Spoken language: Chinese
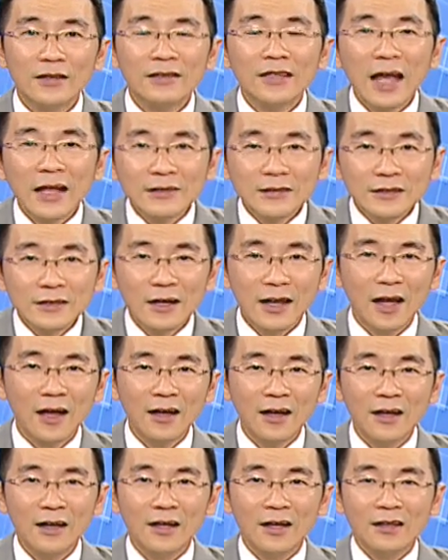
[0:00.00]
但是
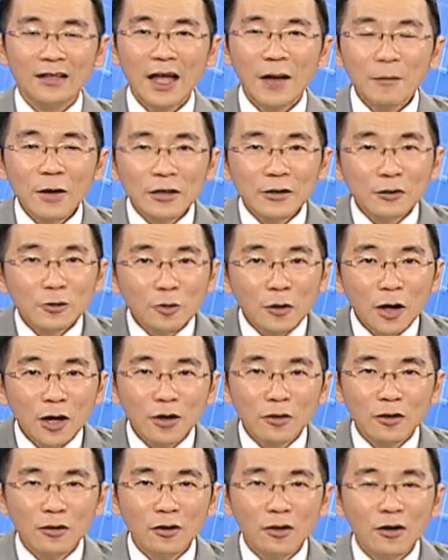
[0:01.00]
呢，他们
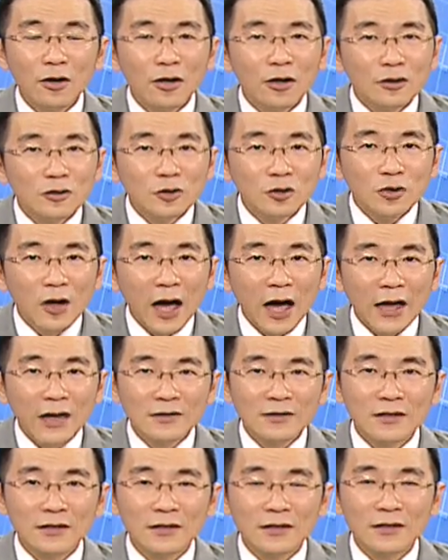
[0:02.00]
对于
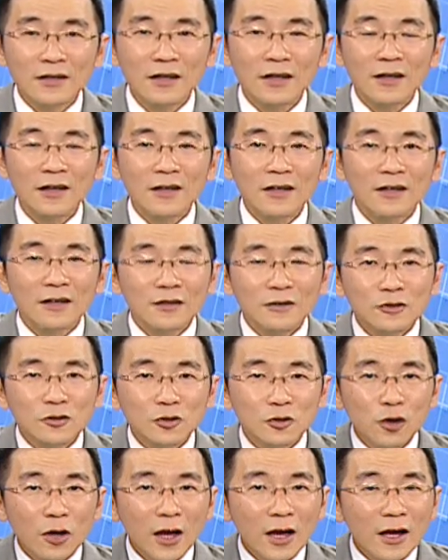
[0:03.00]
GIS
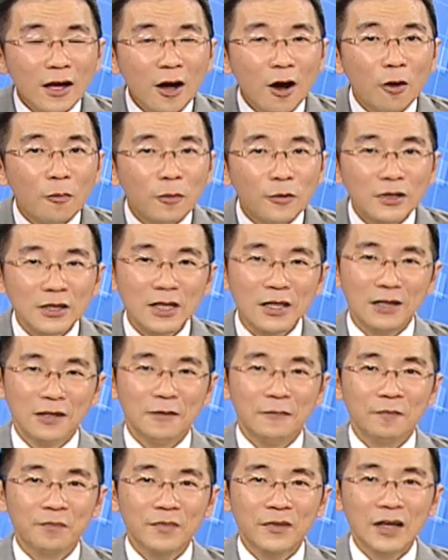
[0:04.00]
绝口不提，
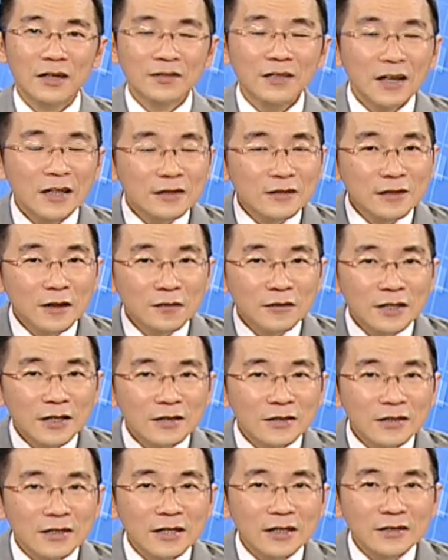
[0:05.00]
真的是用这
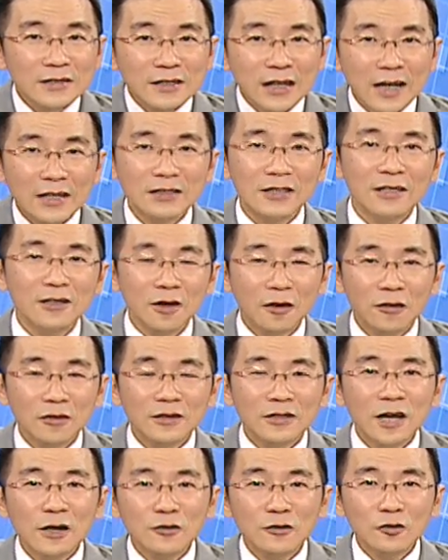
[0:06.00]
四个字来形容，
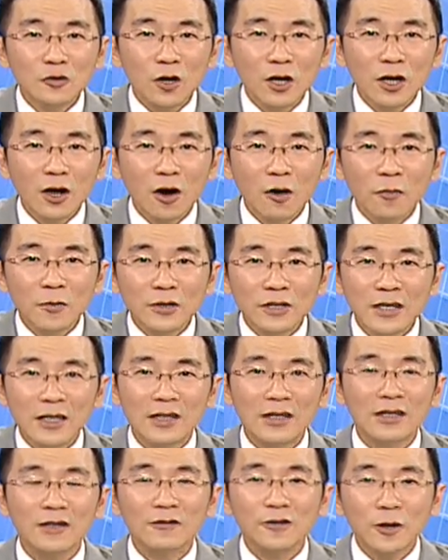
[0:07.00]
叫绝口不
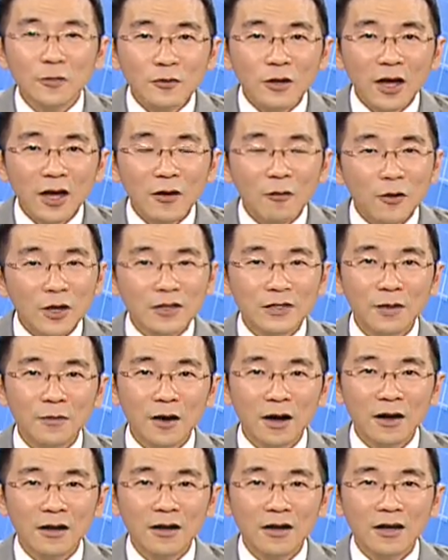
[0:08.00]
提，对不对？为什
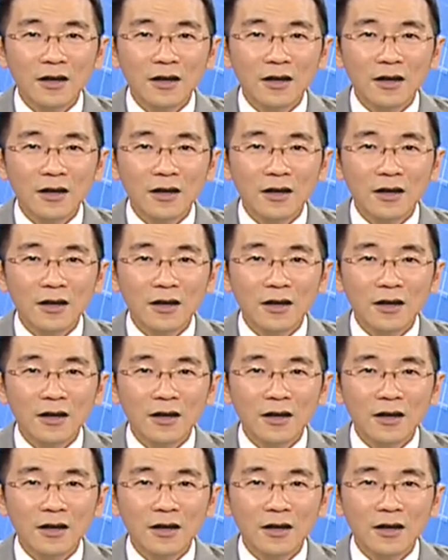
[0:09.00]
么？